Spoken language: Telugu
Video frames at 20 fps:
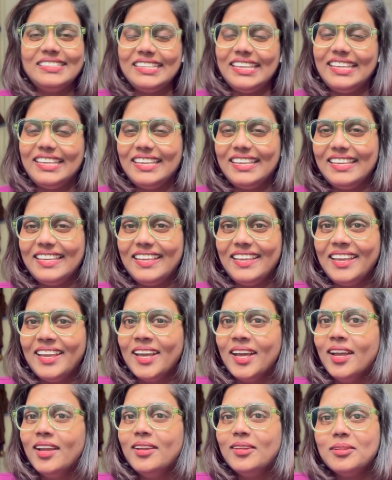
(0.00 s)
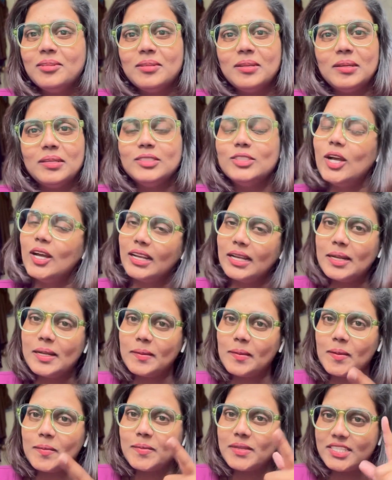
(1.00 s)
ఈ చాక్లెట్లు
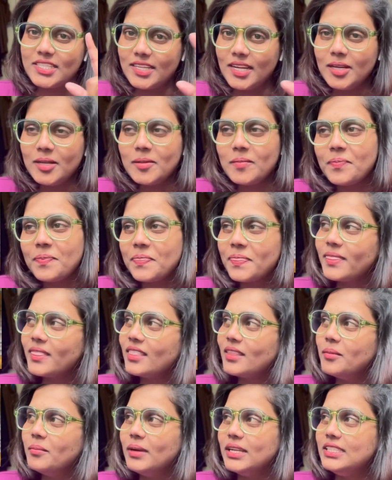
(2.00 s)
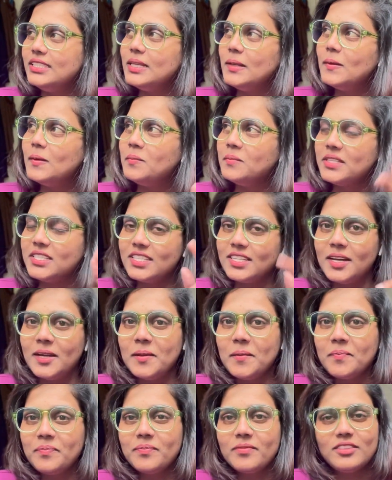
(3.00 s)
పంపించిన బజ్జీలు పంపించిన
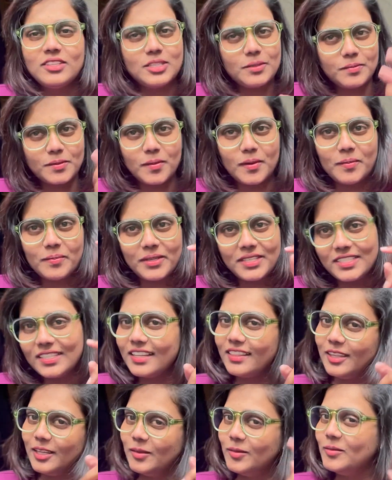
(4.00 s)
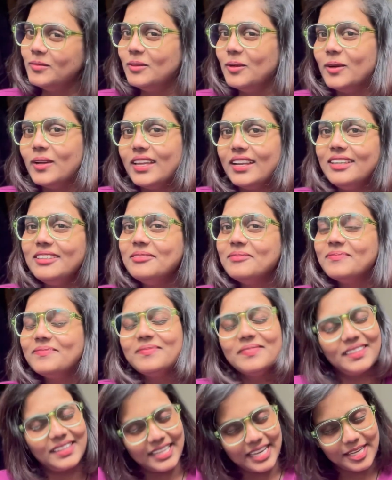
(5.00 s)
చిప్స్ పంపించిన తిను ఓకేనా
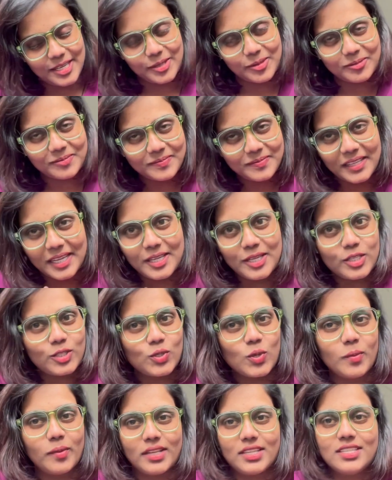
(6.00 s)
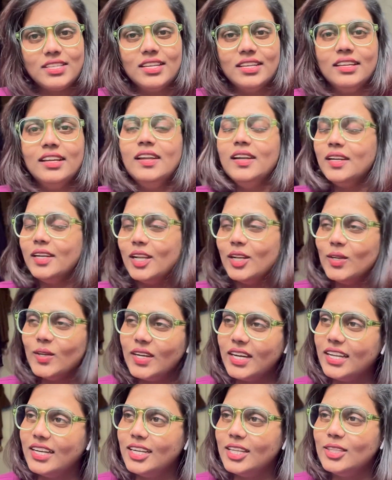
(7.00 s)
థ్యాంక్ యూ థ్యాంక్ యూ సో మచ్ నన్ను
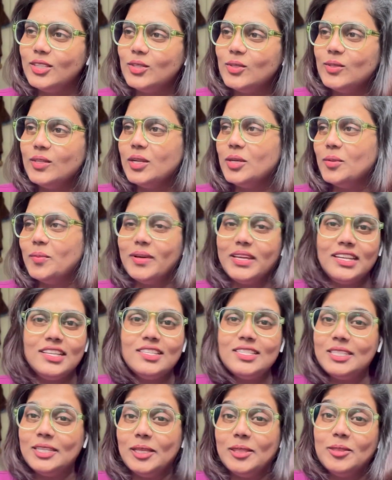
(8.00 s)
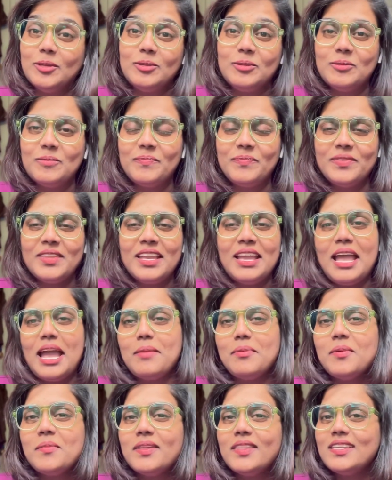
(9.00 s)
కన్నందుకు నన్ను భరించినందుకు
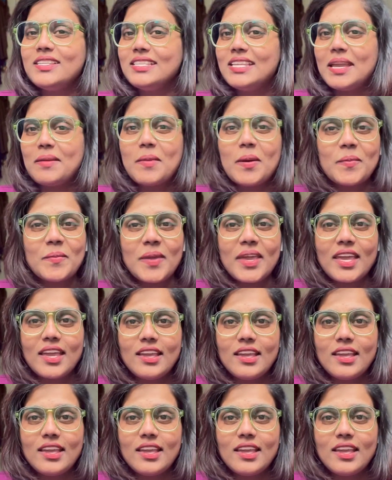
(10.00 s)
హ్యాపీ మదర్స్ డే మమ్మీ